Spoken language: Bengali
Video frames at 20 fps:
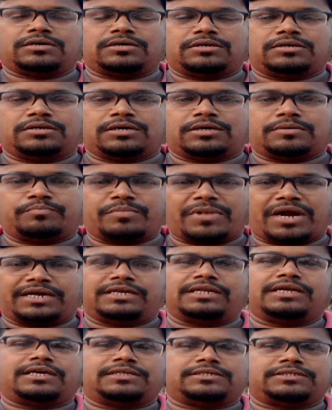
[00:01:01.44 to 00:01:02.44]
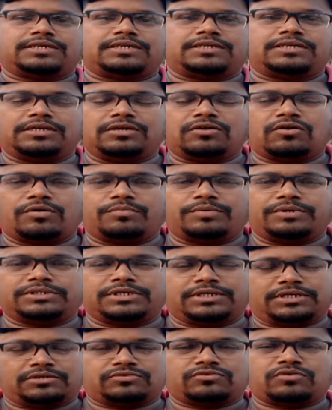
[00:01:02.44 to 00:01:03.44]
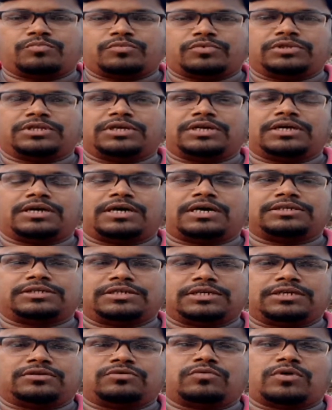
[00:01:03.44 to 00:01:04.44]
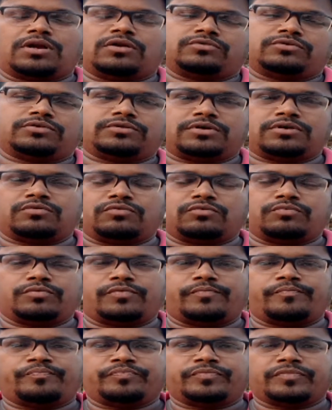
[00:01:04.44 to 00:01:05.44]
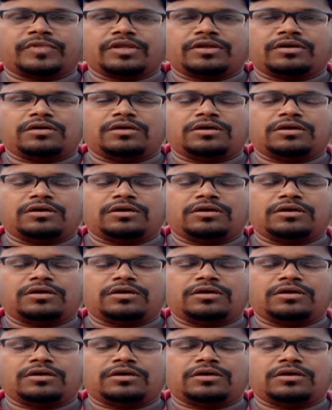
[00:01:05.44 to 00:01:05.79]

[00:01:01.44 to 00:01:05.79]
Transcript: আর মাটি আজকের কি হবে সেটা সম্বন্ধে আজকে একটু আলোচনা করব।